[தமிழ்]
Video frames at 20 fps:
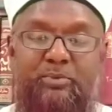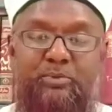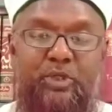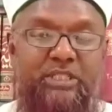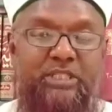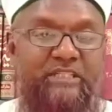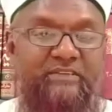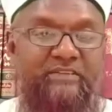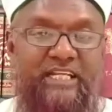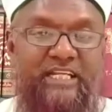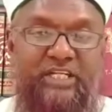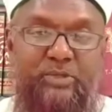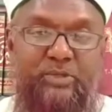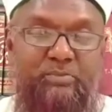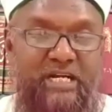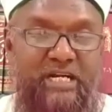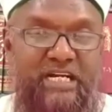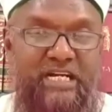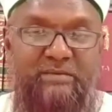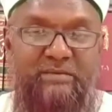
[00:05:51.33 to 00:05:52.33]
பொறுத்த
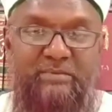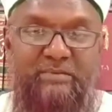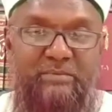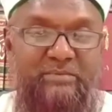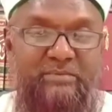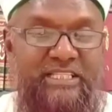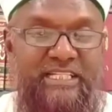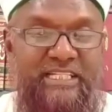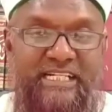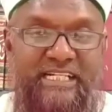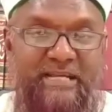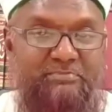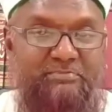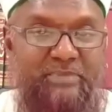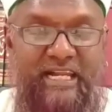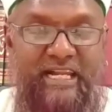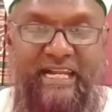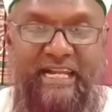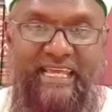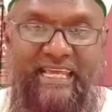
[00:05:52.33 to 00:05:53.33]
வரைக்கும் மரணம் என்பது
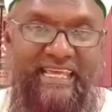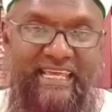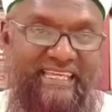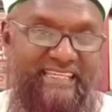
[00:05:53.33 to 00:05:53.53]
இழப்பல்ல